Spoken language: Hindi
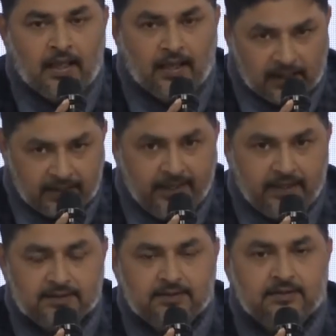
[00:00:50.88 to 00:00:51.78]
अगले
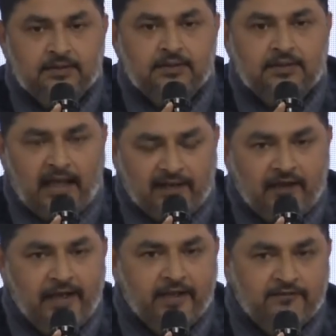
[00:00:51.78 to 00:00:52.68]
आने
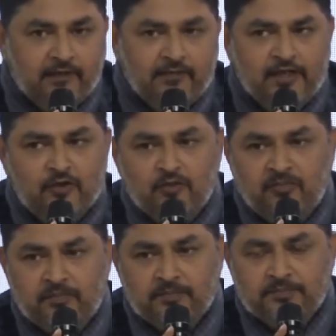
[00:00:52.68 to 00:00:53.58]
वाले एक फरवरी को
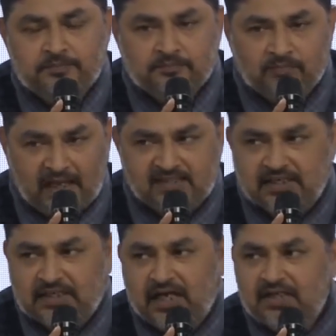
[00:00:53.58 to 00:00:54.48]
भारत
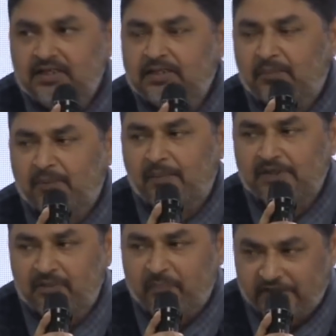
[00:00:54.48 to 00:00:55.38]
सरकार अपना
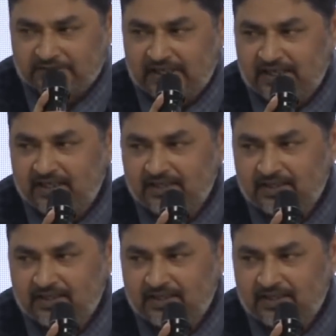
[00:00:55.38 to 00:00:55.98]
बजट पेश करेगी